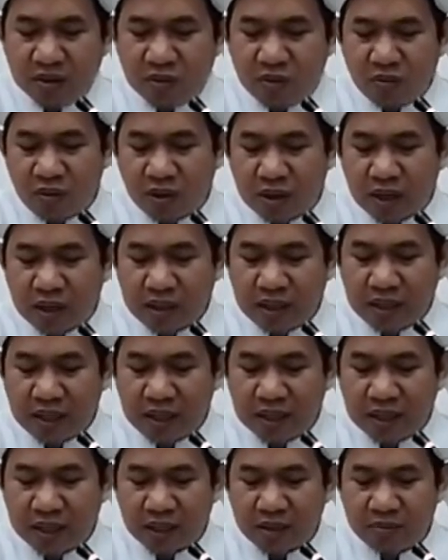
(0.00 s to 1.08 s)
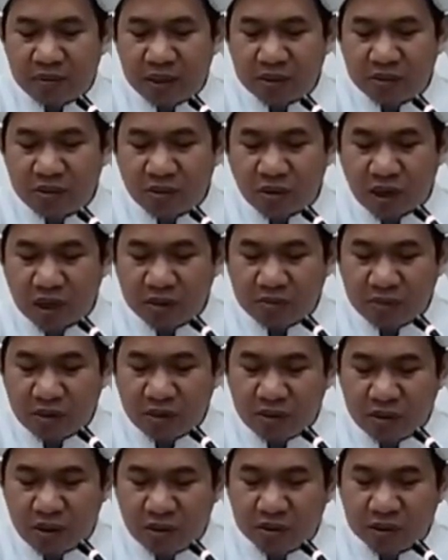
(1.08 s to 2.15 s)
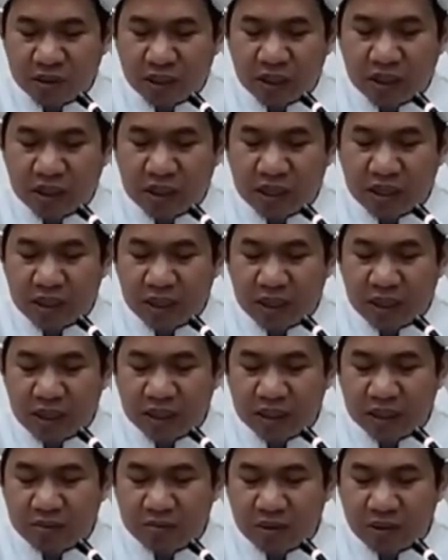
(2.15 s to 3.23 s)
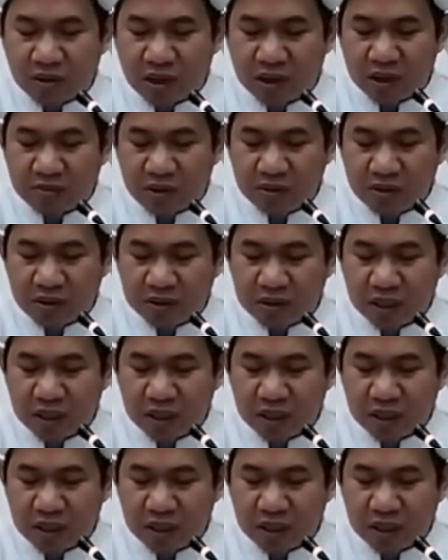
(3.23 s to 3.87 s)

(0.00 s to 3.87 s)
Wa kana Ikrimatu rahimahullahu taala adalah Ikrimah rahimahullahu